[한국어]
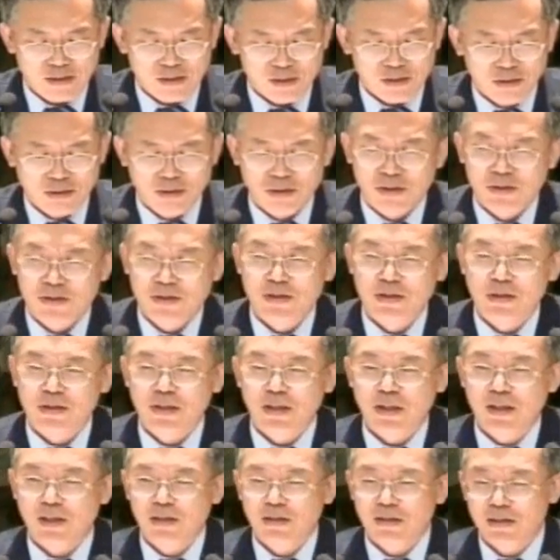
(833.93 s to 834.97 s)
저는 어렸을
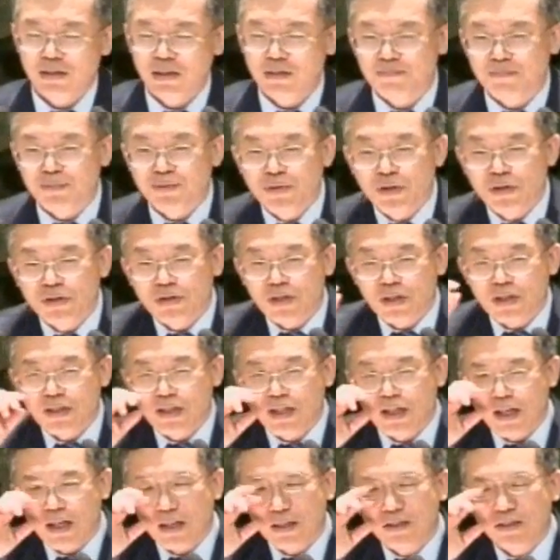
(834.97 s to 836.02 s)
때 이 부정적인
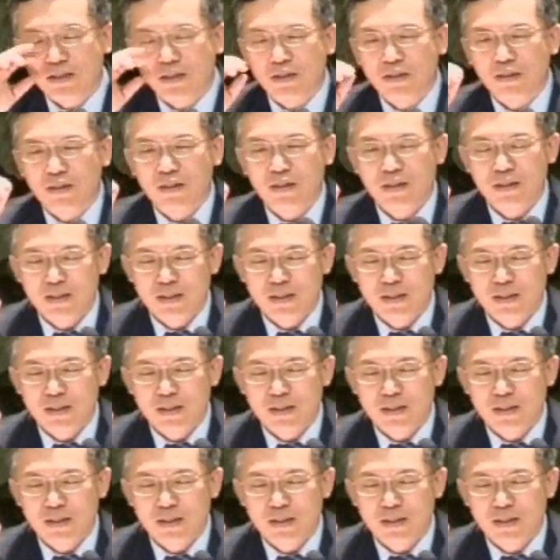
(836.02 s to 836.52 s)
생각은요,